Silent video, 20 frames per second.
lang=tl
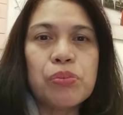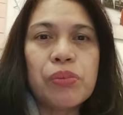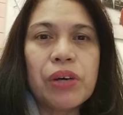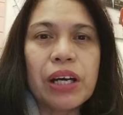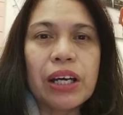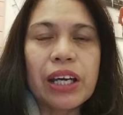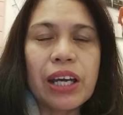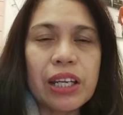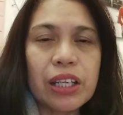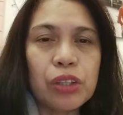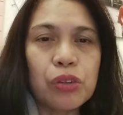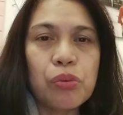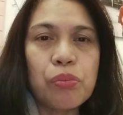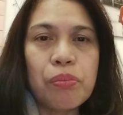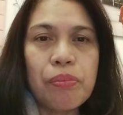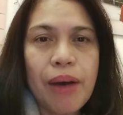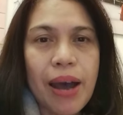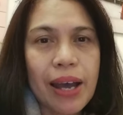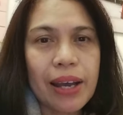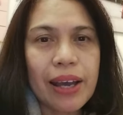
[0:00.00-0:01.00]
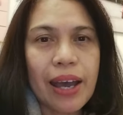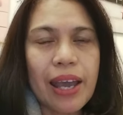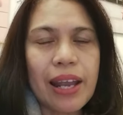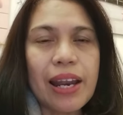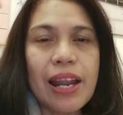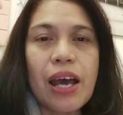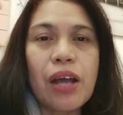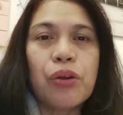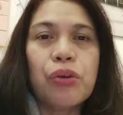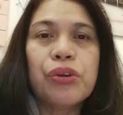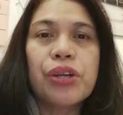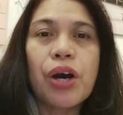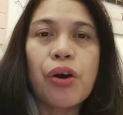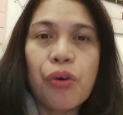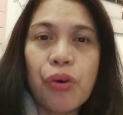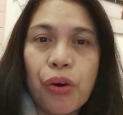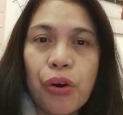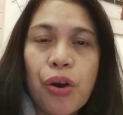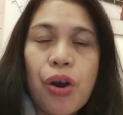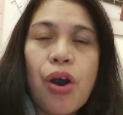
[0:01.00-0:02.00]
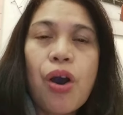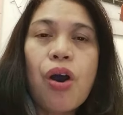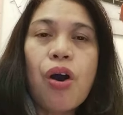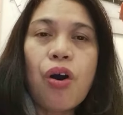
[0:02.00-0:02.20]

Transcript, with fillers: yung mga ganitong bagay, lalo na kung